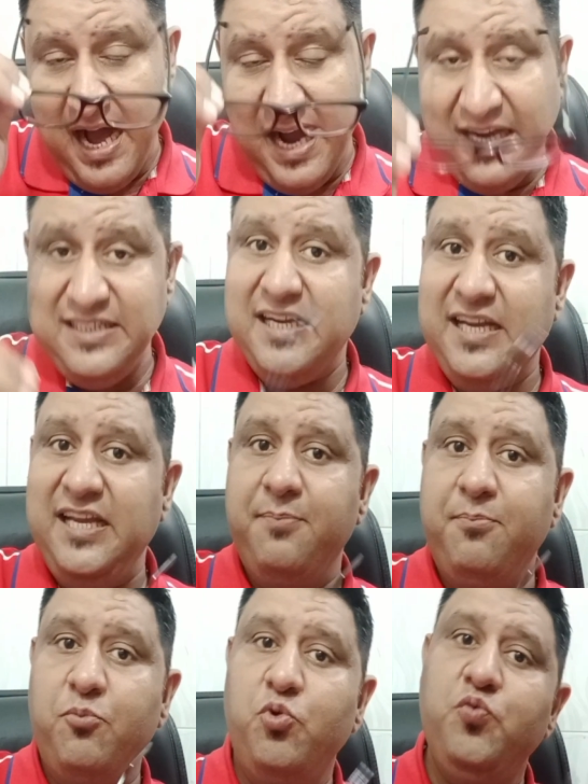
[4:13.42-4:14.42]
आगे जाके ये
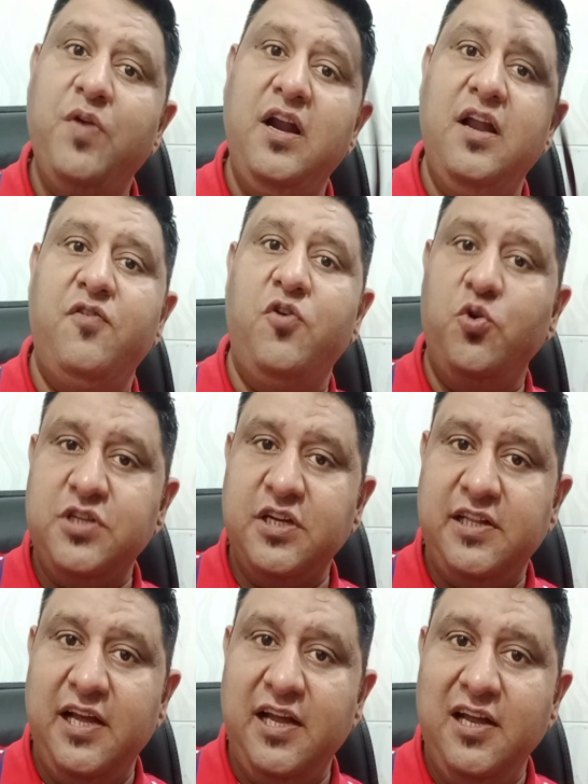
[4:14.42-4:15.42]
मून वाला लव हो
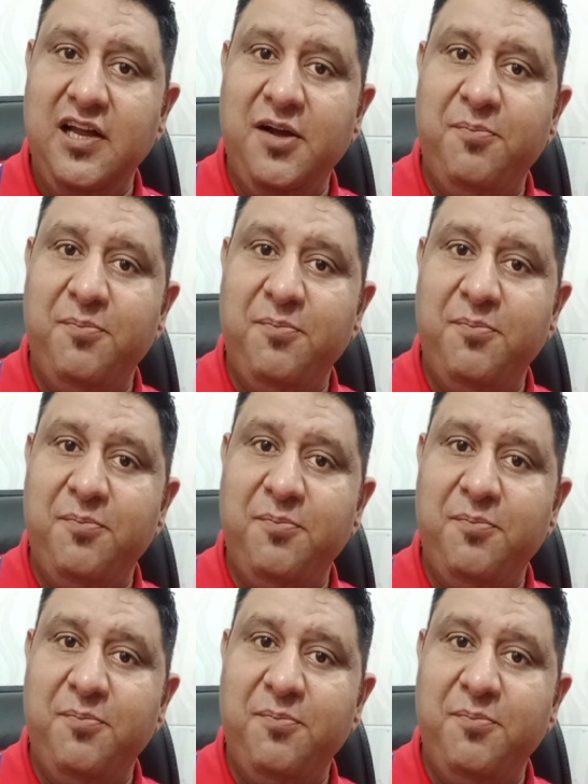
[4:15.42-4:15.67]
सकता है